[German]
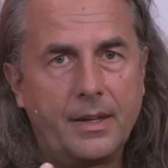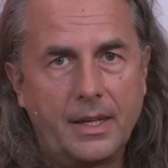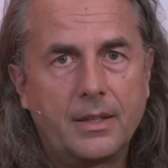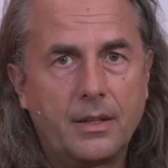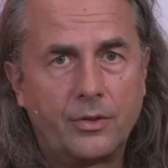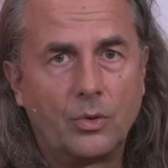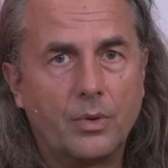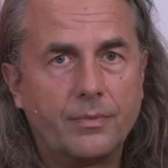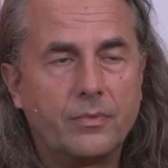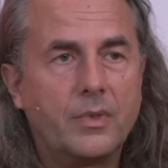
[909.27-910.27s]

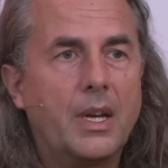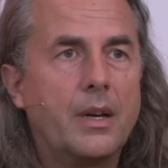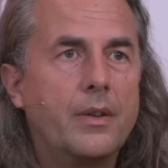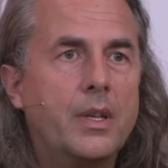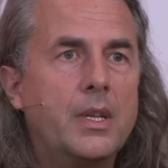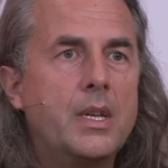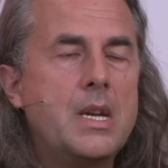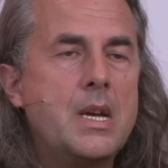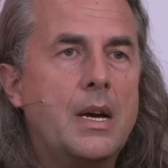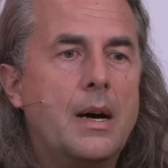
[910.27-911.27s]
Regression, ja.
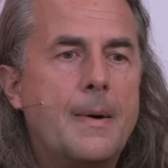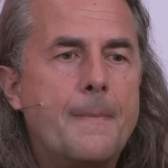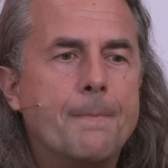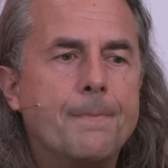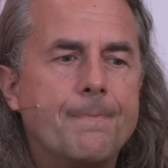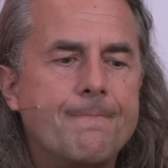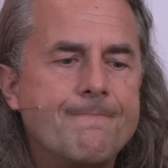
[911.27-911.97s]
Ähm,